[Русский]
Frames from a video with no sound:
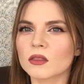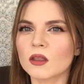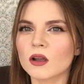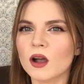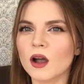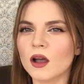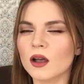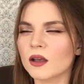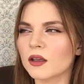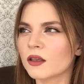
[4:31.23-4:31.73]

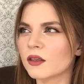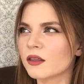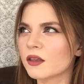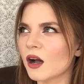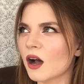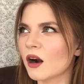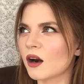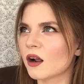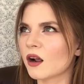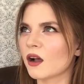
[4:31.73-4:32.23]
такая
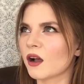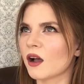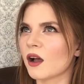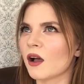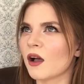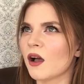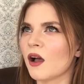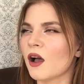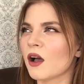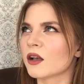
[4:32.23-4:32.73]

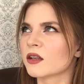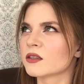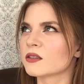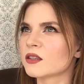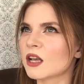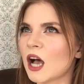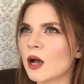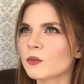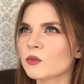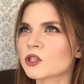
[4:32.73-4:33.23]
яркая
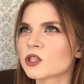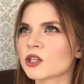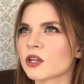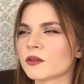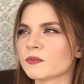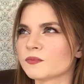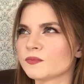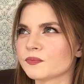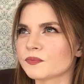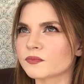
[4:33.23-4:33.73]

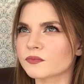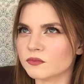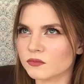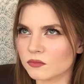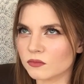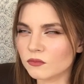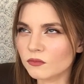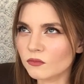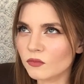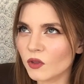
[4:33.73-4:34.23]
замша,
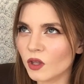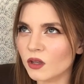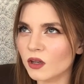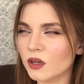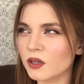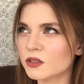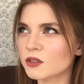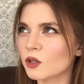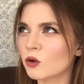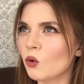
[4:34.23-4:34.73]

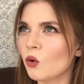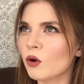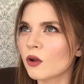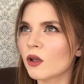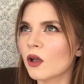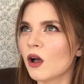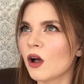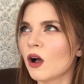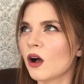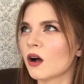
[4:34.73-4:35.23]
Э, с
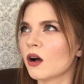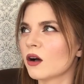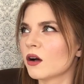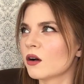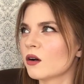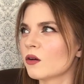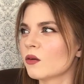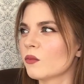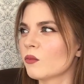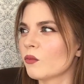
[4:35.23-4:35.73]
такой,
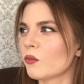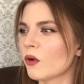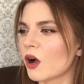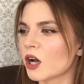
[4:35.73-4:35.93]
э,